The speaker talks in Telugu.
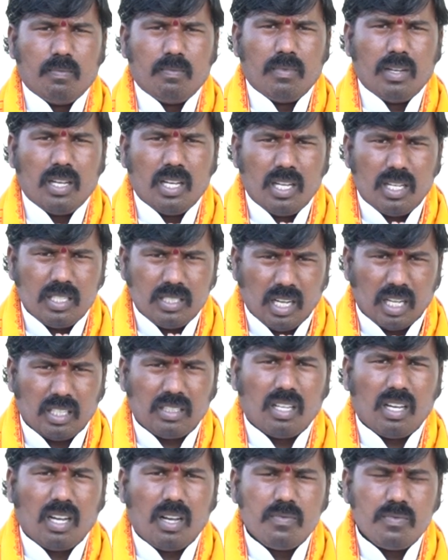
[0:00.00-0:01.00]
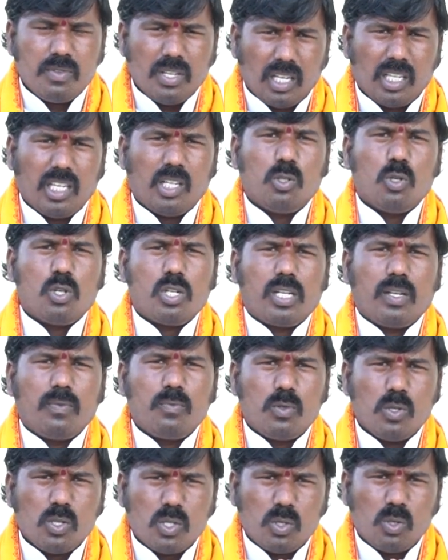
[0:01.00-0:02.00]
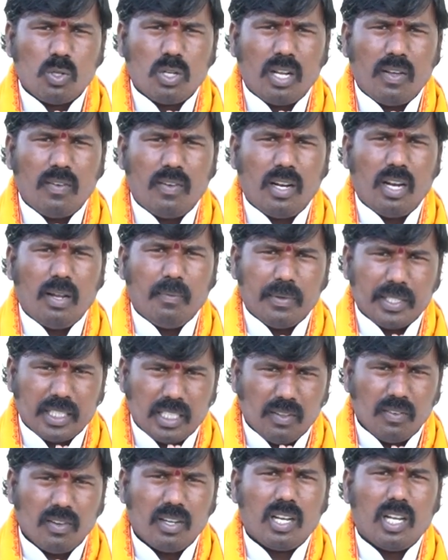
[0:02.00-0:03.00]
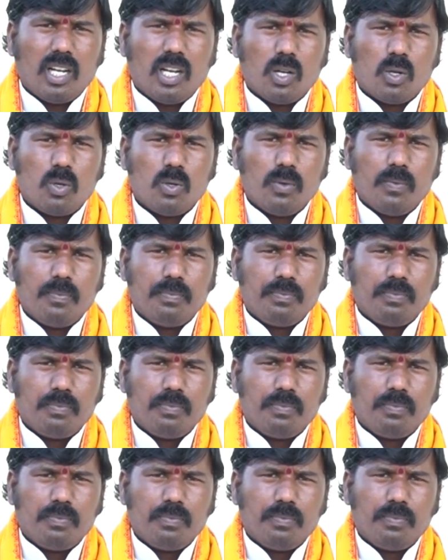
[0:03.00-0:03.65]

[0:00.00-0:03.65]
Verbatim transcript: మా జాతకం చిలక జోష్యం చూస్తున్న వాళ్ళ ప్రతి ఒక్కళ్ళకు